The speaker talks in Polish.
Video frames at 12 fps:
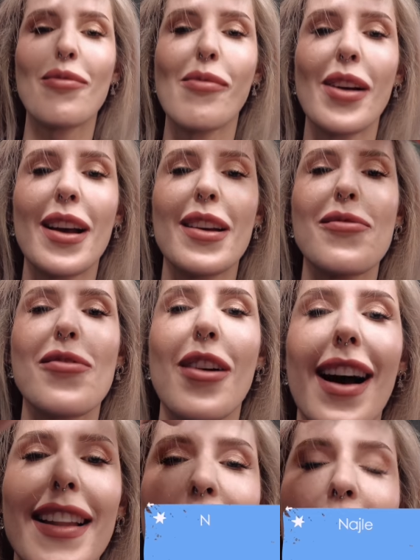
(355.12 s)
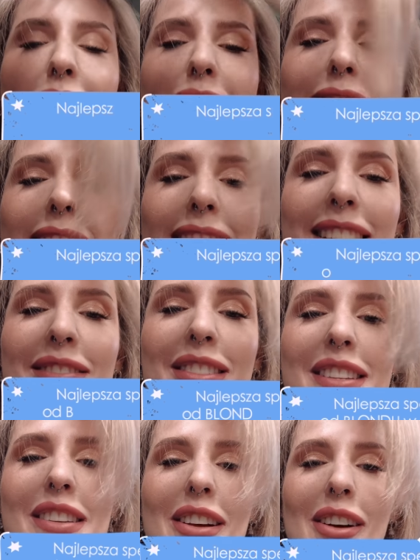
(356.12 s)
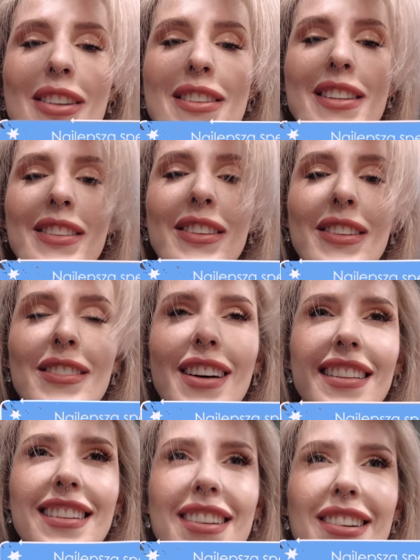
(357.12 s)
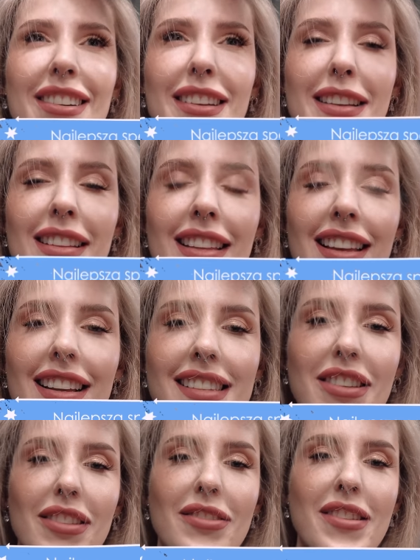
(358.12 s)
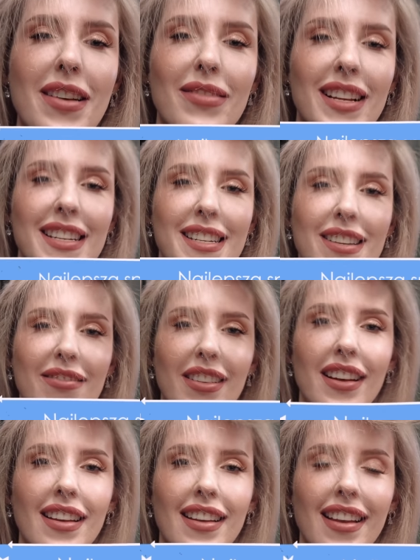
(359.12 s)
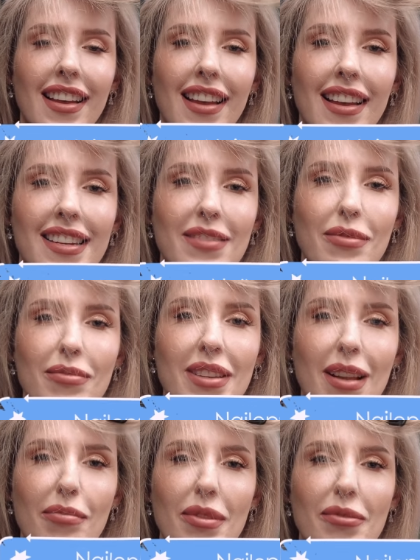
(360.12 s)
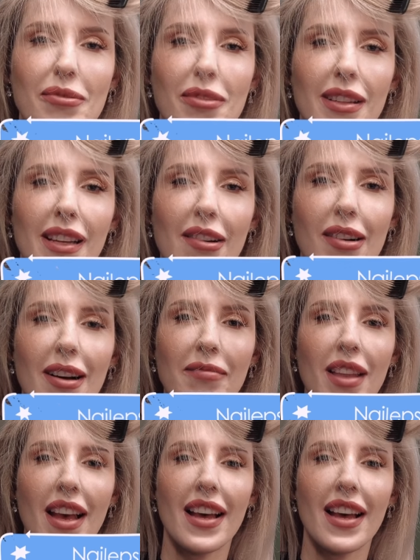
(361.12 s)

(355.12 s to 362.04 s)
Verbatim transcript: u mojej ukochanej fryzjerki, właśnie kończy tonowanko i teraz cieniujemy grzywę mi się lepiej układała.